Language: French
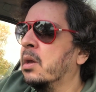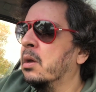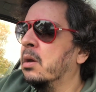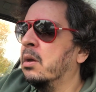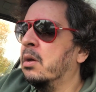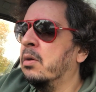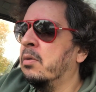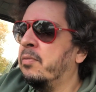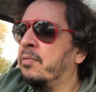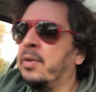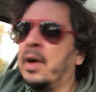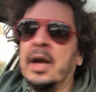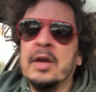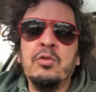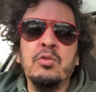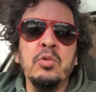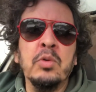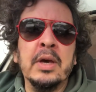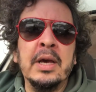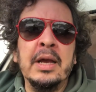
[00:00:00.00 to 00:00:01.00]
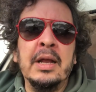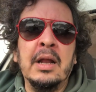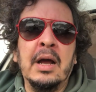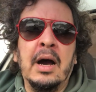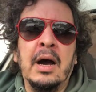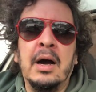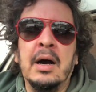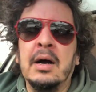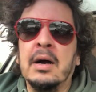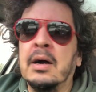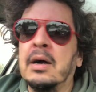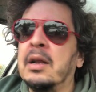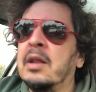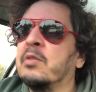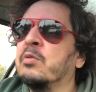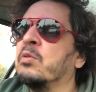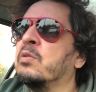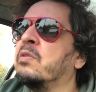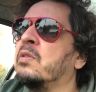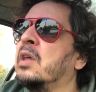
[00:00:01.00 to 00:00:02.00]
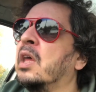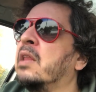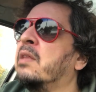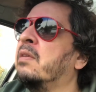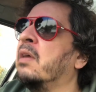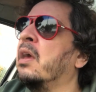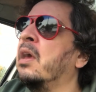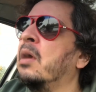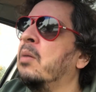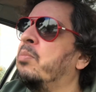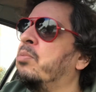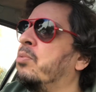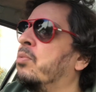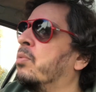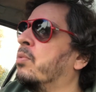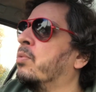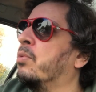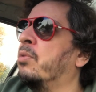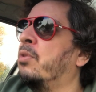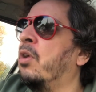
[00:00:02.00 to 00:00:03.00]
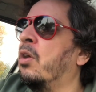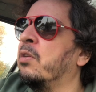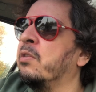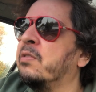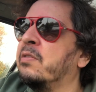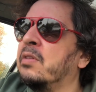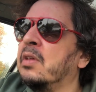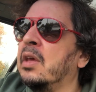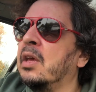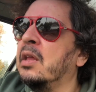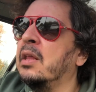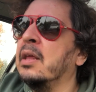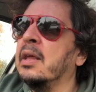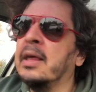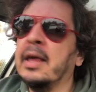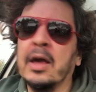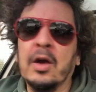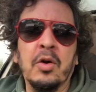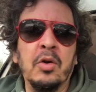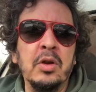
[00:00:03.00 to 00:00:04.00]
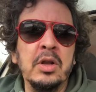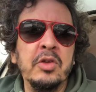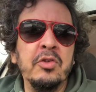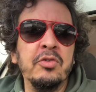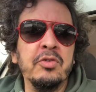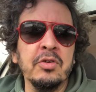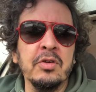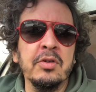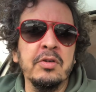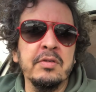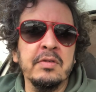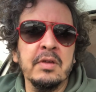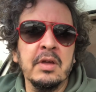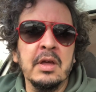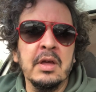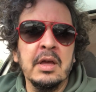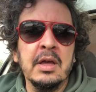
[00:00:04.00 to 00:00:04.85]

euh, fracturer la, la société, pour lancer les guerres religieuses.